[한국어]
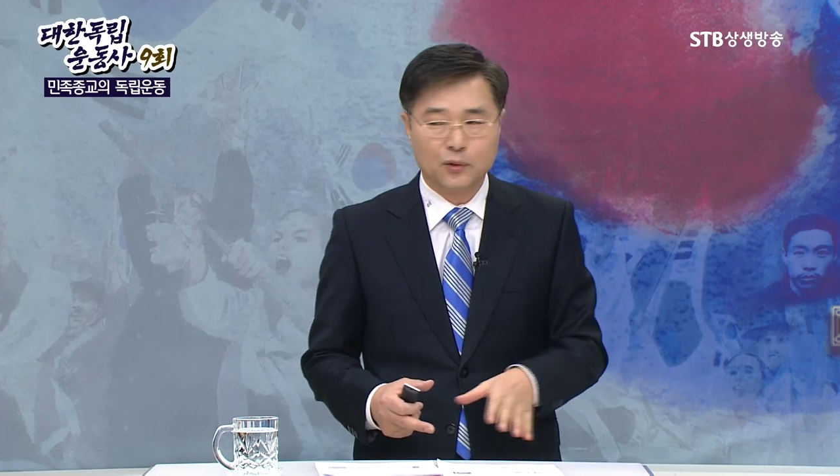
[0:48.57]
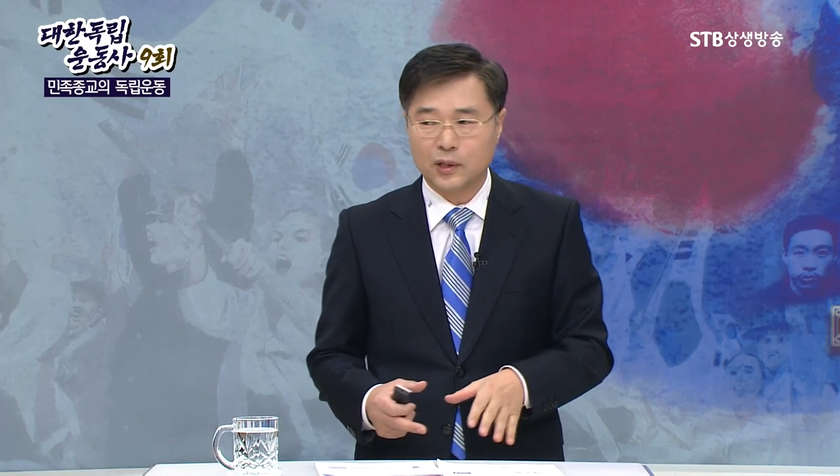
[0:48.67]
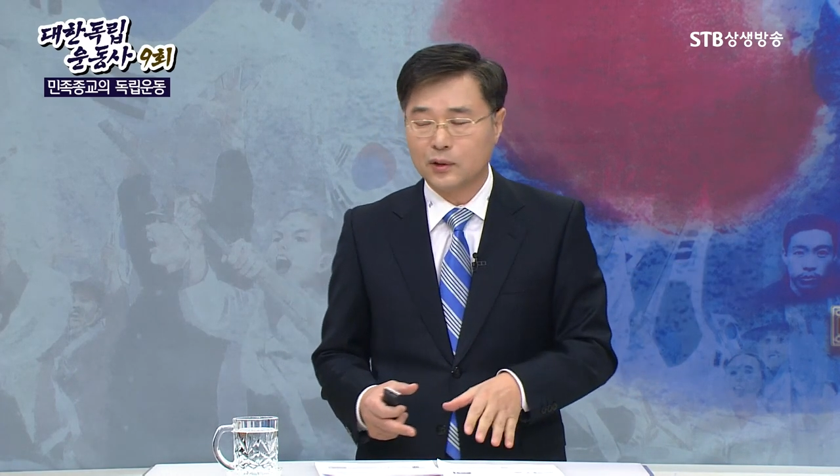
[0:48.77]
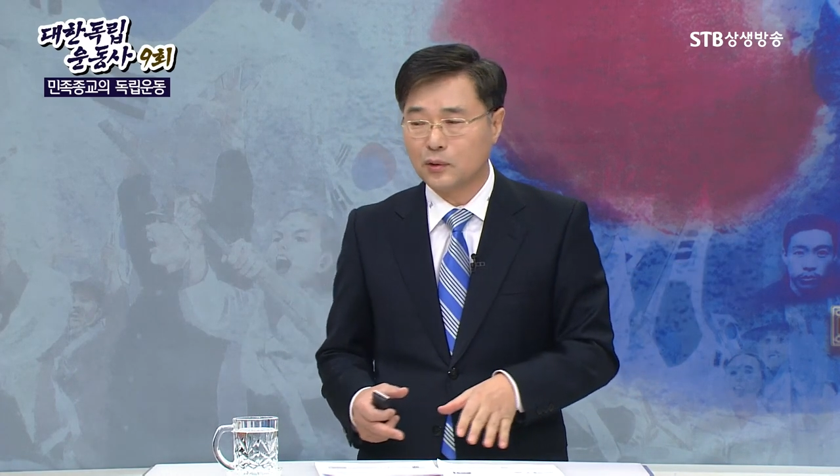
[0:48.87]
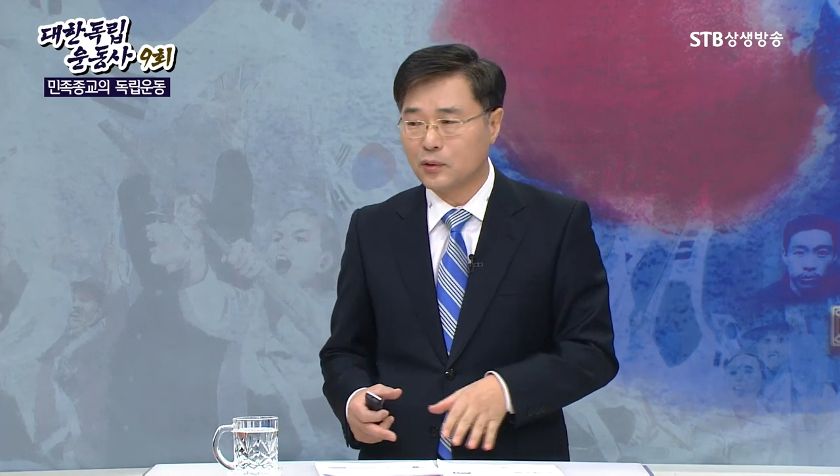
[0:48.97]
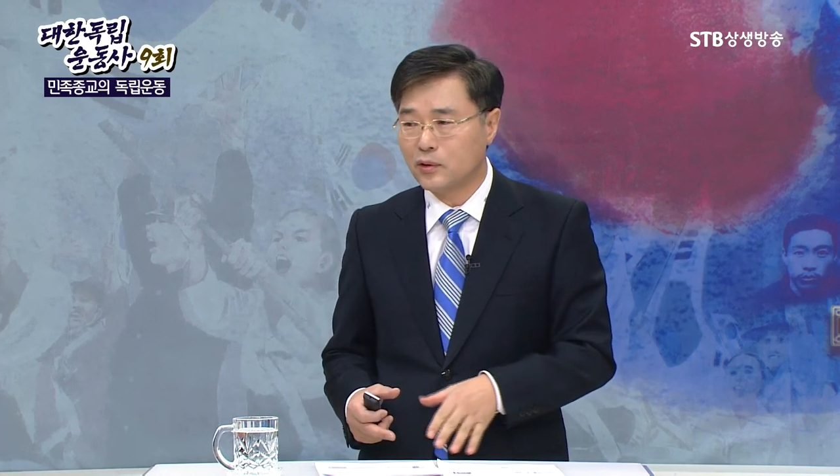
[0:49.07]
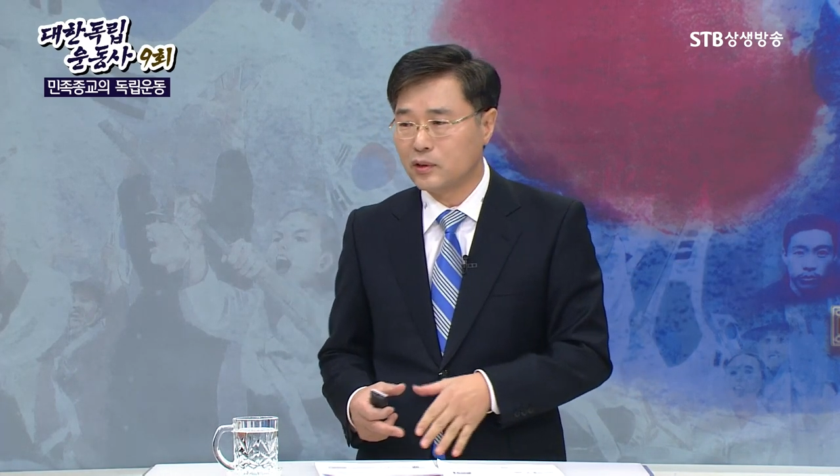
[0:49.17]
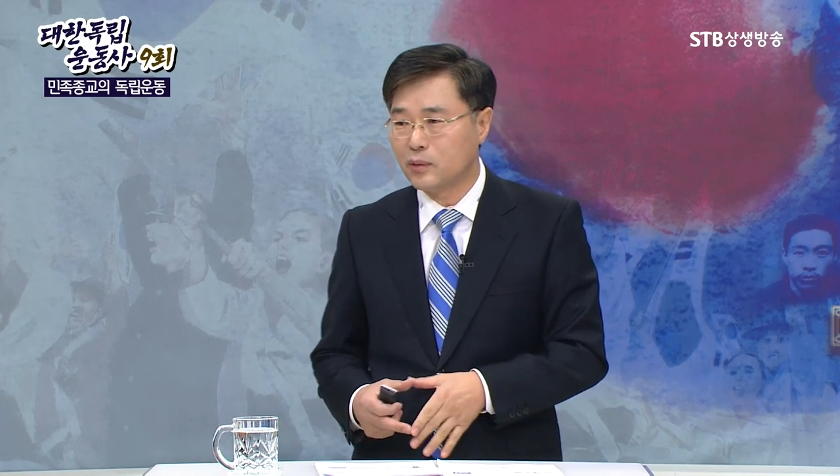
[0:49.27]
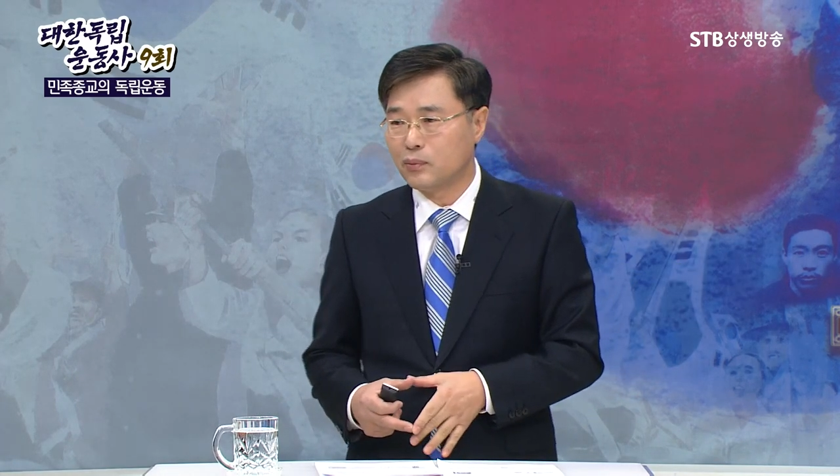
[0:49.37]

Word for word: 유사 종교를 이제